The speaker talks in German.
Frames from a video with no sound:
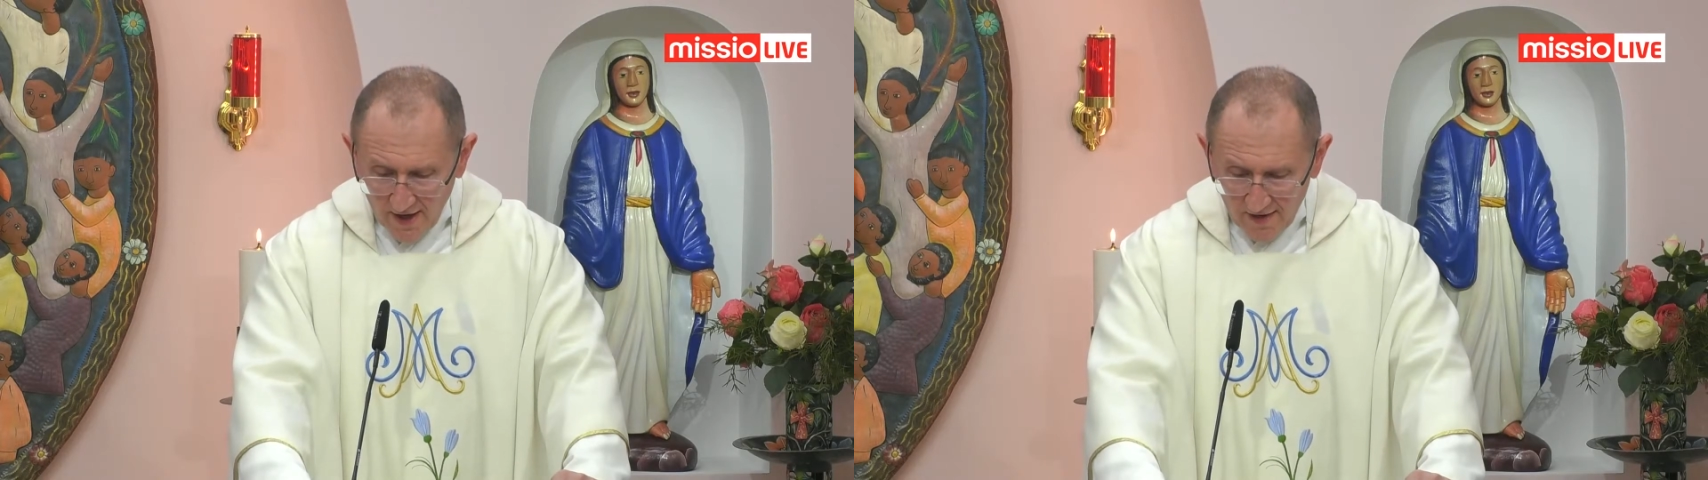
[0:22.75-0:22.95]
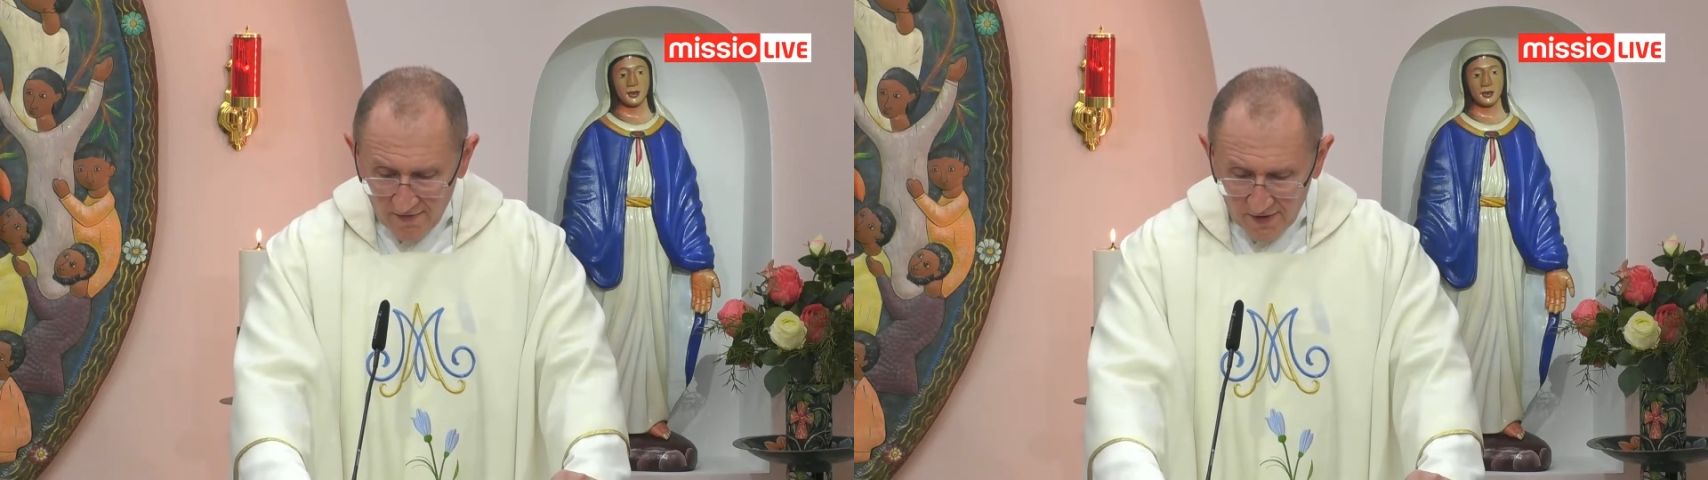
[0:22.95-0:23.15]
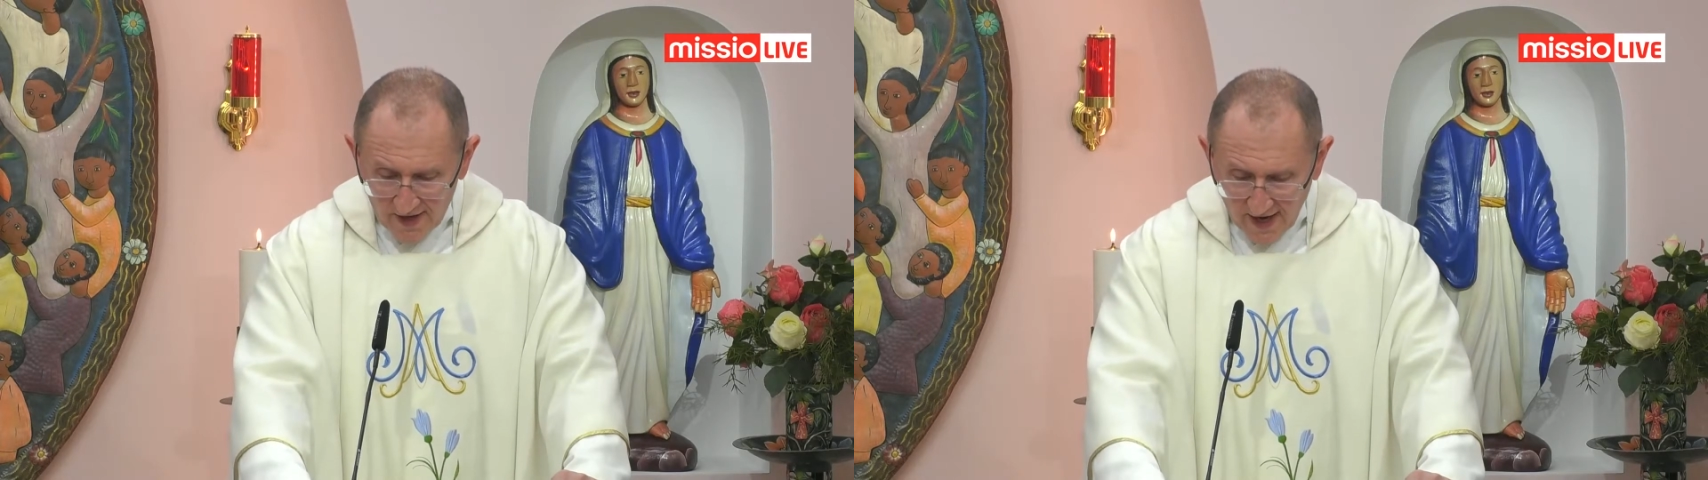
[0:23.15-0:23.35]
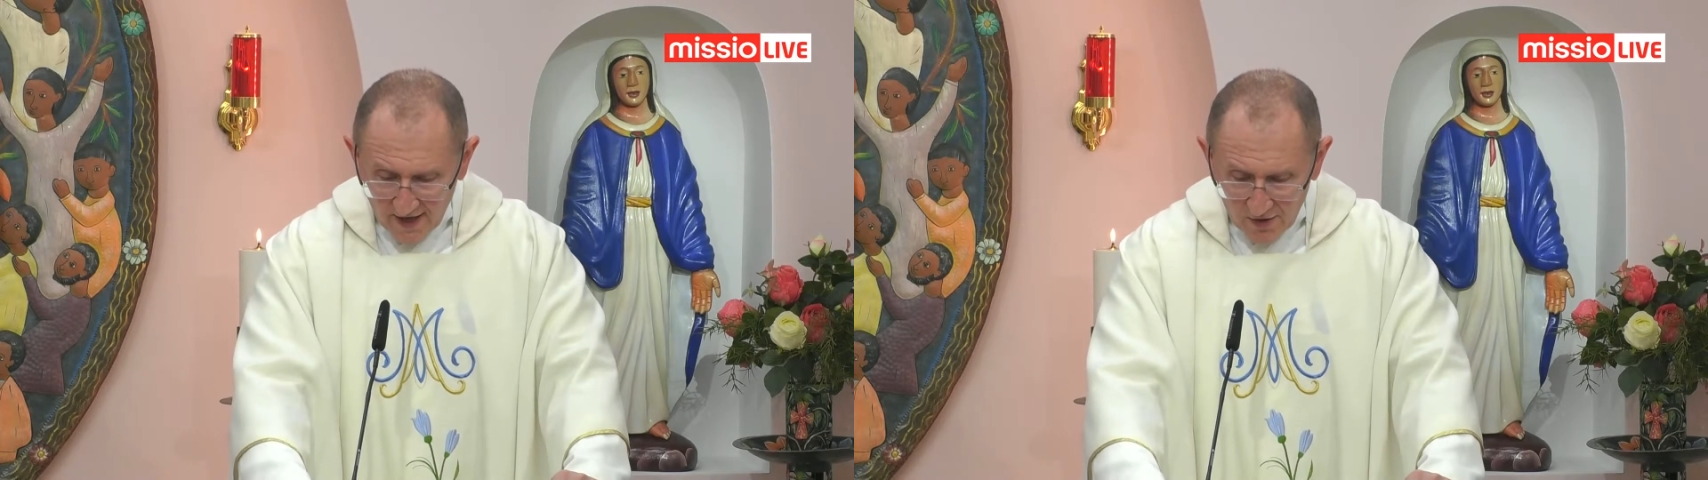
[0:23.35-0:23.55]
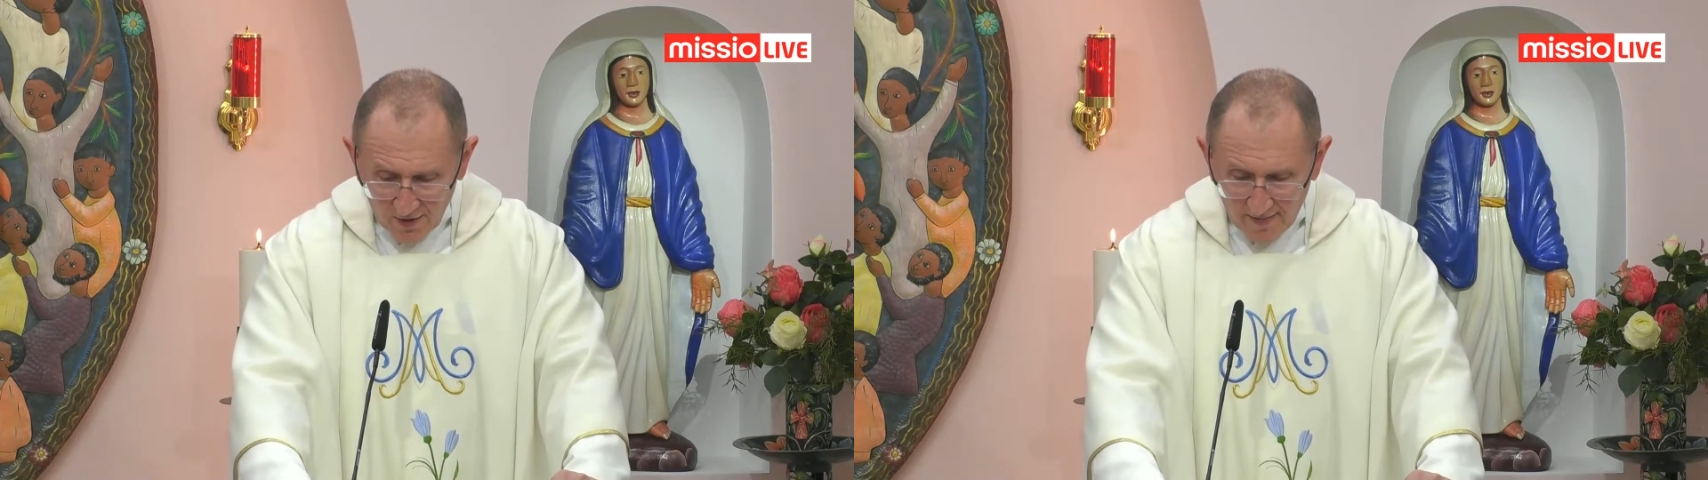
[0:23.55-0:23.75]
von
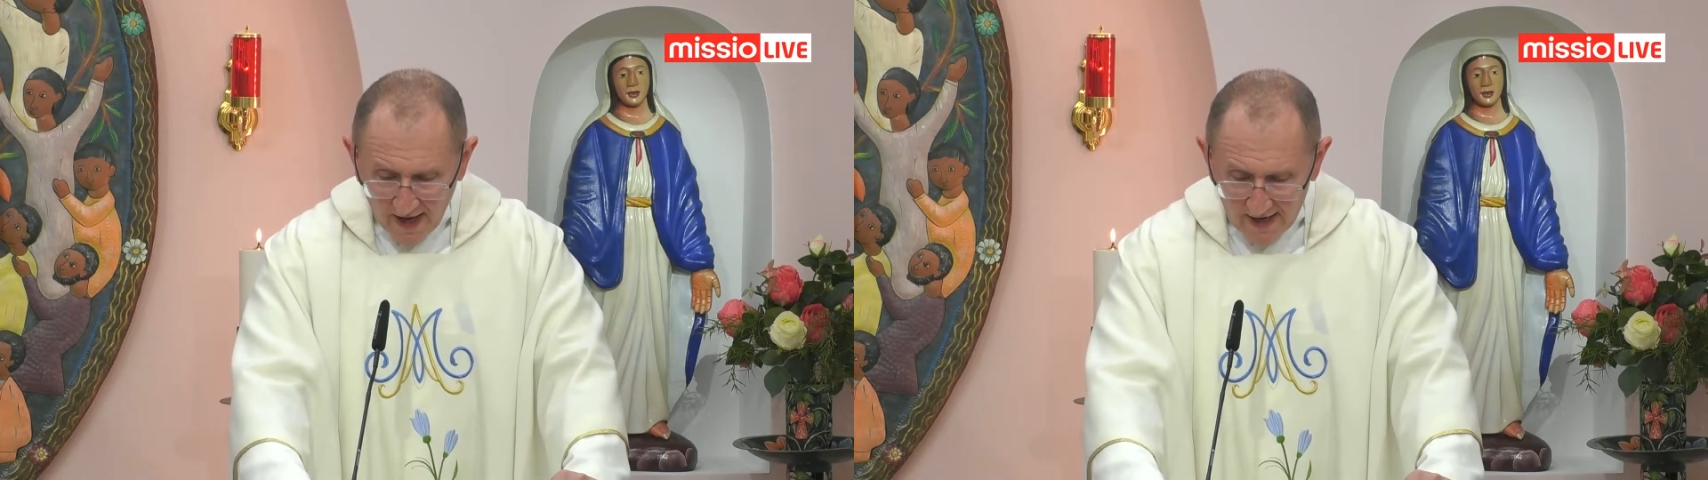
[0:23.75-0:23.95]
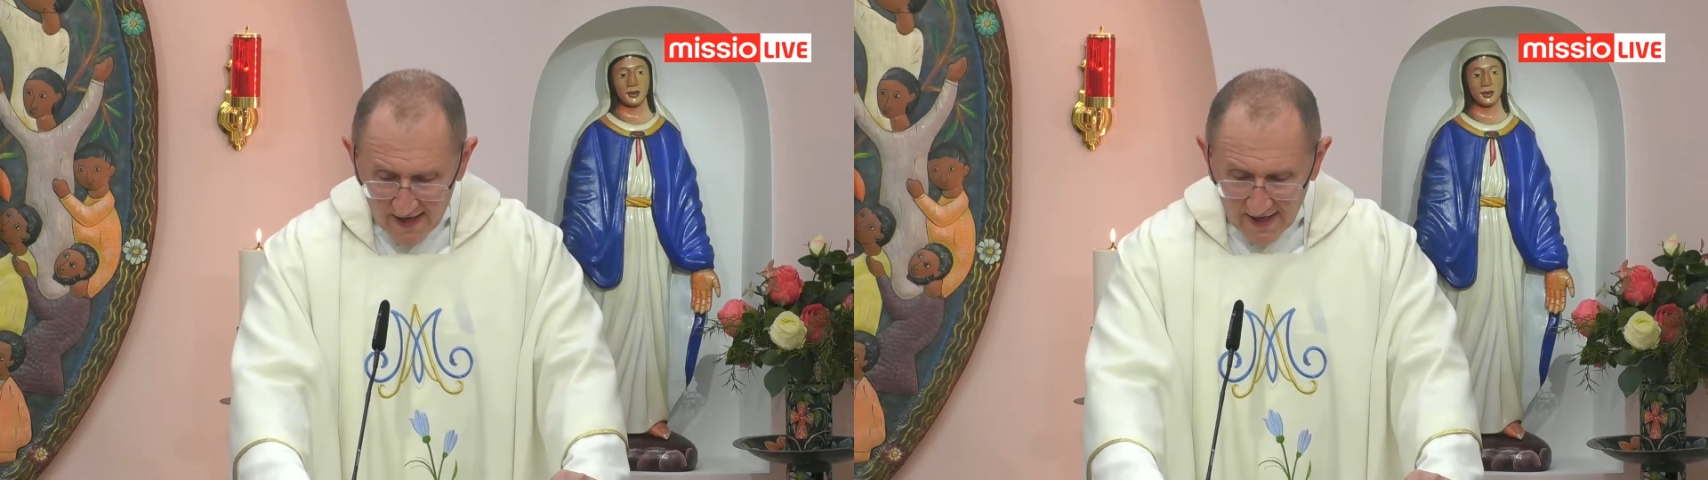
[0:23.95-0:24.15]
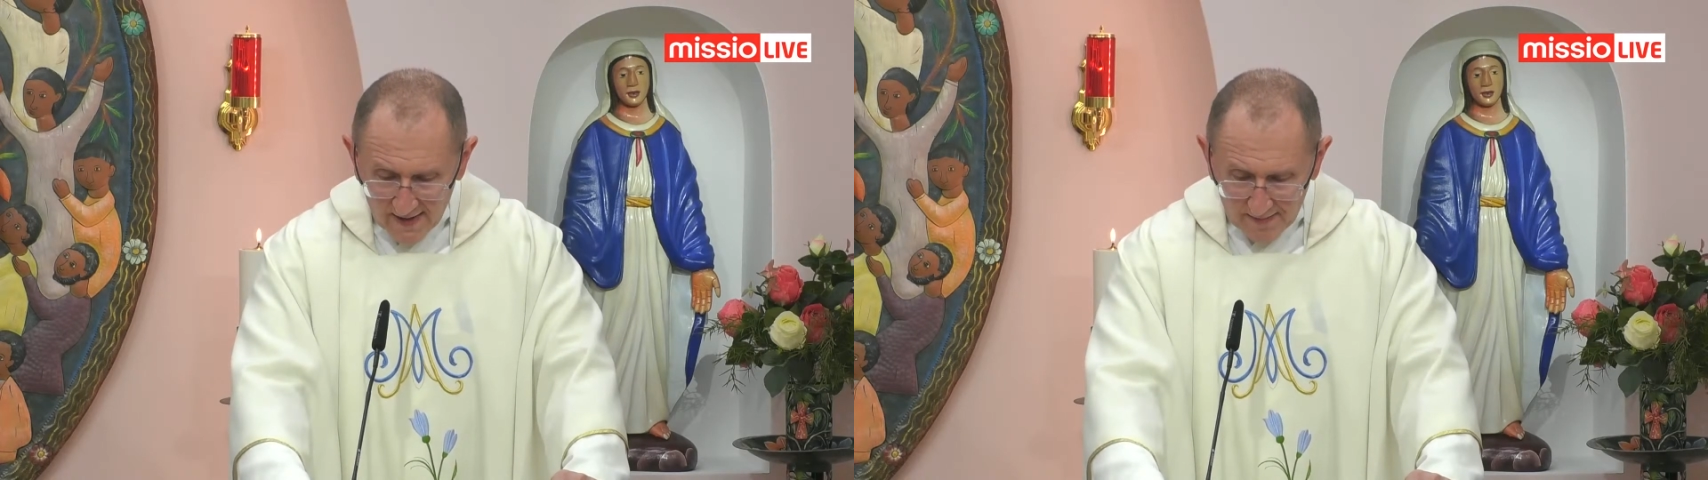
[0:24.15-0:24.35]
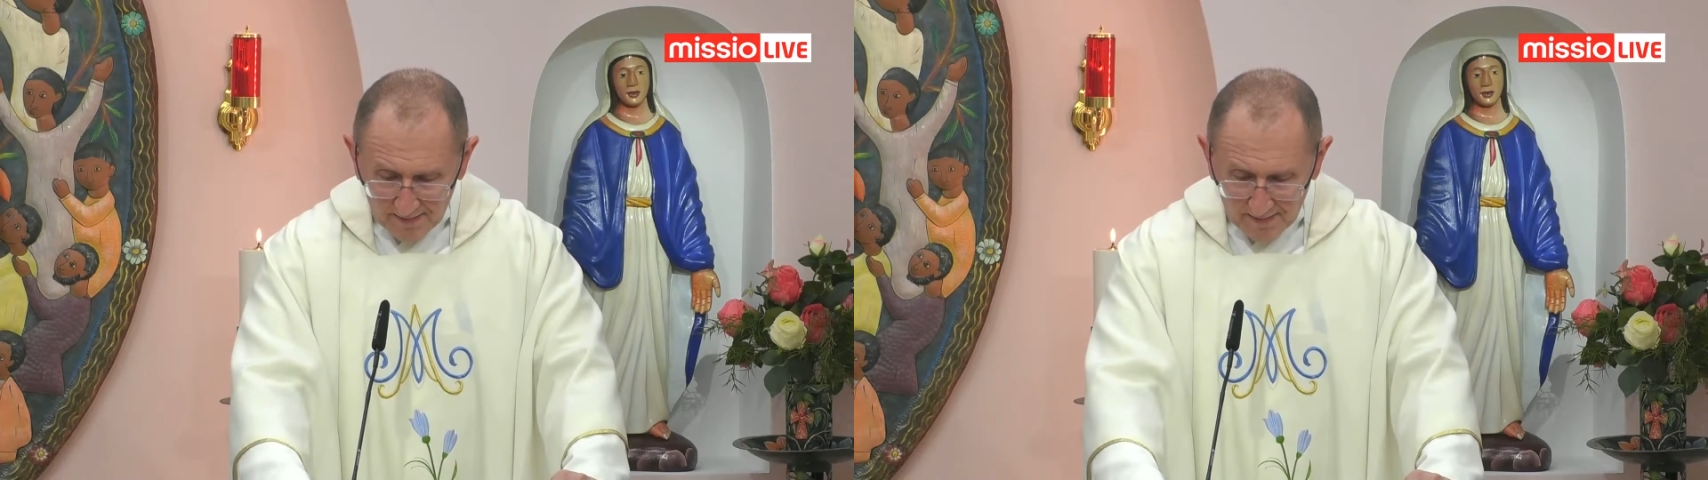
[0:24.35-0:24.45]
Radio Maria.